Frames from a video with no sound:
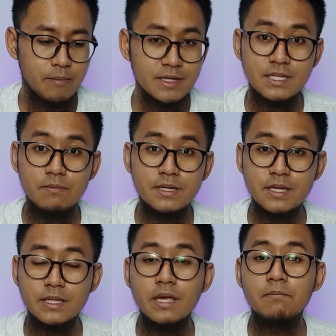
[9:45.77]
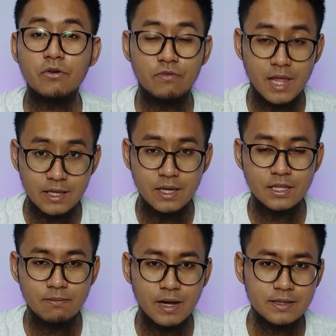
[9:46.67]
masih bisa diimprove lagi
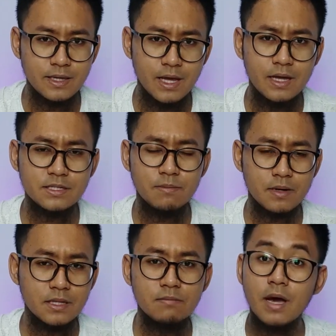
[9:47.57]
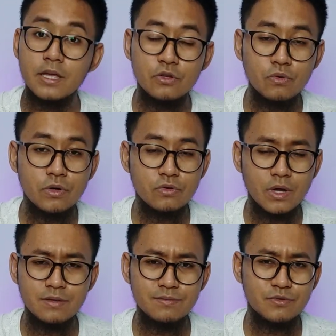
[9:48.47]
ke depannya seperti Bayu itu
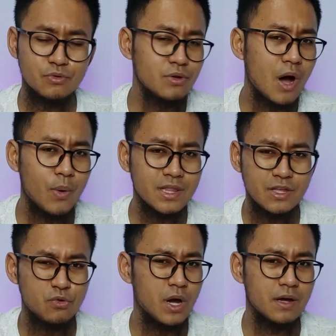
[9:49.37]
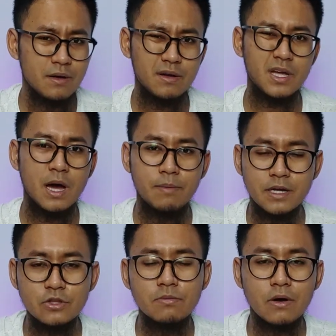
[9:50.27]
kan dulu awalnya juga nggak
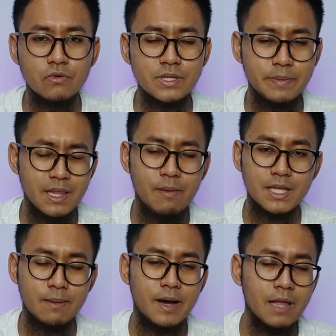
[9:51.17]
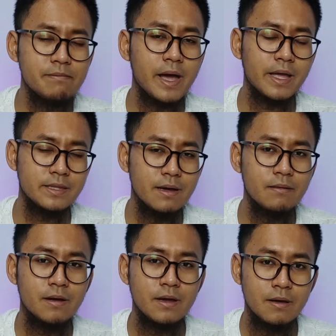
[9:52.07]
begitu bagus tapi lama kelamaan
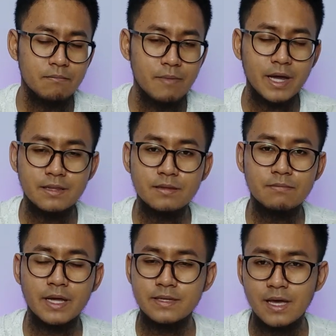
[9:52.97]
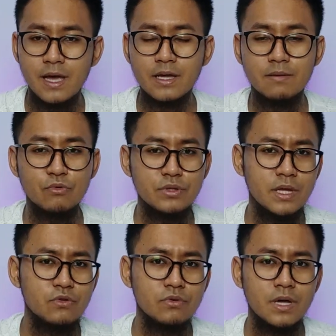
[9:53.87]
paketnya makin banyak
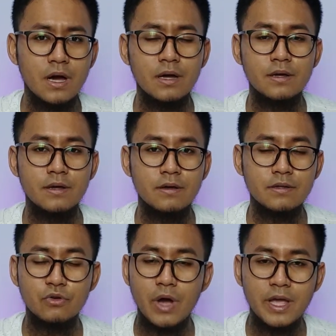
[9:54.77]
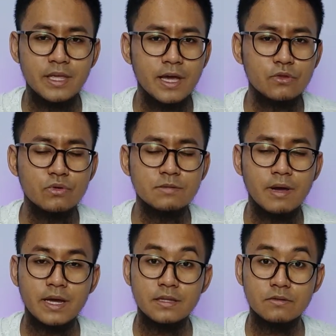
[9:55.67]
kemudian juga UI-nya itu
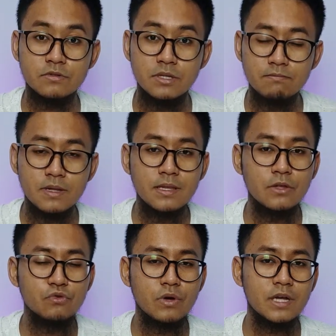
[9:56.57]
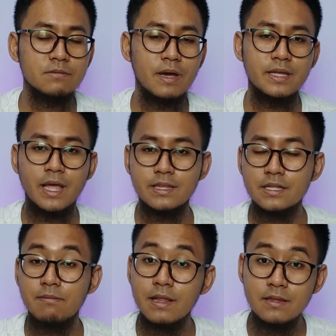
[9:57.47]
semakin simple dan juga semakin enak
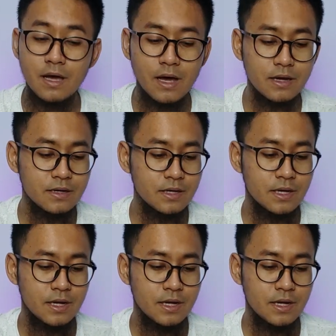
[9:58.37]
dipandang